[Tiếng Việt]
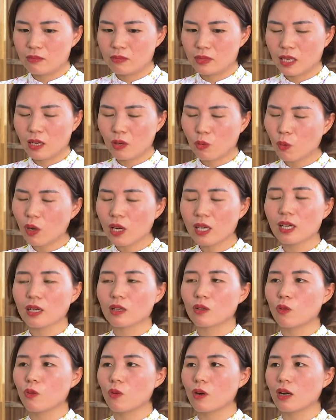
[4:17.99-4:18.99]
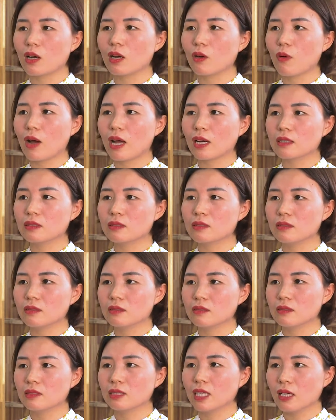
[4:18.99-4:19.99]
rất là quyết liệt của cơ quan
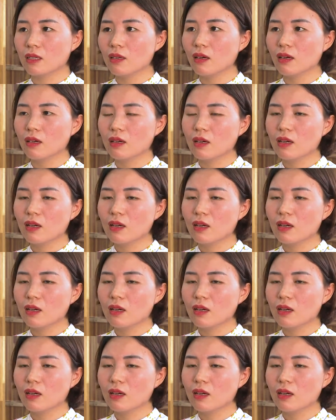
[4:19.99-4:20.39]
nhà nước.